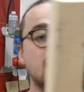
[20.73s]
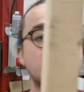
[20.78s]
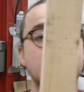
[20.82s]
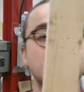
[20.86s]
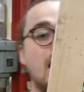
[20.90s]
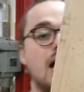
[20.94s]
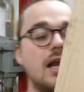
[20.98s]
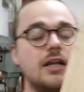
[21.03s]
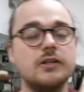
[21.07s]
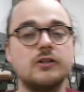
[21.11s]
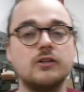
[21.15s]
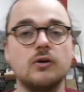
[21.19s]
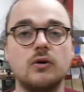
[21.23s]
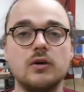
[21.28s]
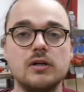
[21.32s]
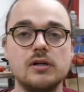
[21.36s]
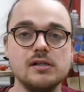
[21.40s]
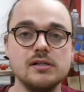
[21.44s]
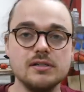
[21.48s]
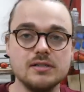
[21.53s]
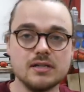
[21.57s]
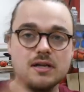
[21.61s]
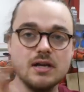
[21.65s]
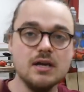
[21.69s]
ein
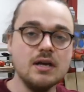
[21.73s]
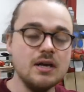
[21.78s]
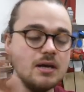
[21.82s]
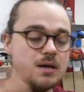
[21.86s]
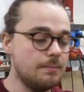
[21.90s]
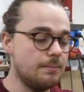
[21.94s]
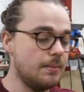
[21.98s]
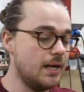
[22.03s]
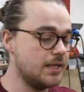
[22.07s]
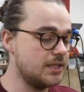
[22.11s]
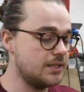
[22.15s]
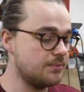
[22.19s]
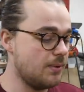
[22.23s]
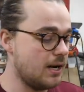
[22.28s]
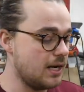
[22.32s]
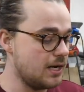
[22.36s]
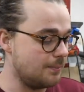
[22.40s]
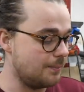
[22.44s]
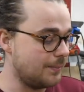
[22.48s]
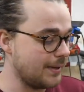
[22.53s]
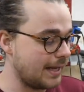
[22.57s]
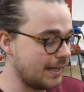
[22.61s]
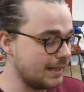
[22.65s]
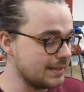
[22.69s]
Kantholz, manchmal
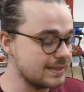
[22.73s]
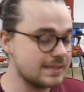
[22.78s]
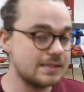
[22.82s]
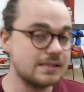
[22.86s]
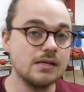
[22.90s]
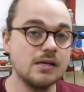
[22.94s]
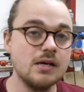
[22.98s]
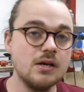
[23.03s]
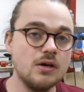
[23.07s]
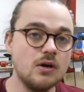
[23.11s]
ein Brett